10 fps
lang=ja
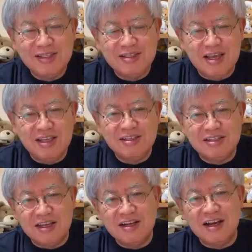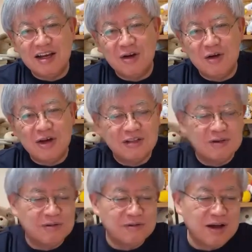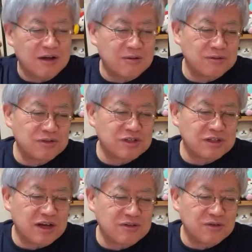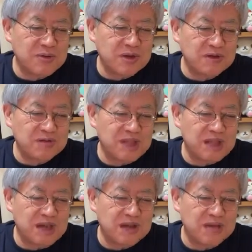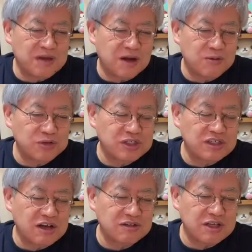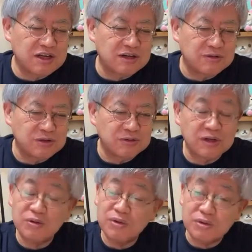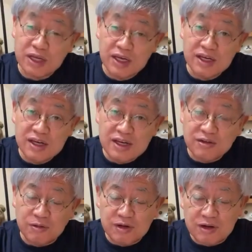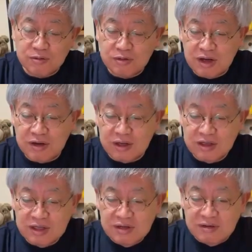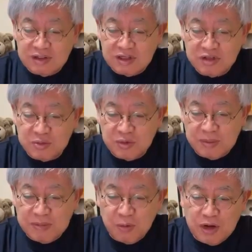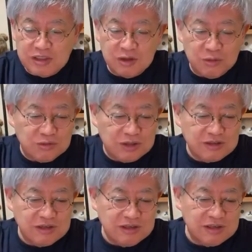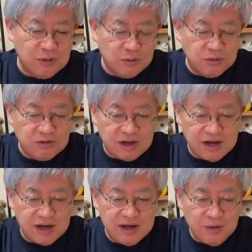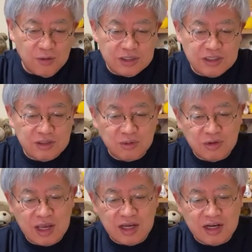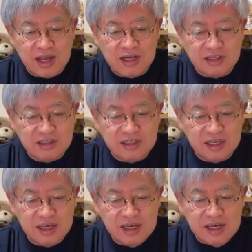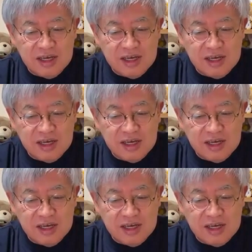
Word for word: エッチ、エッチ殿下は、あの、学校の進学をめぐって、あるいは学校進学してからのいろんなことをね、それからこの間、私どもやっぱおかしなことが次々に起こるから、おかしいことないかないかって言って、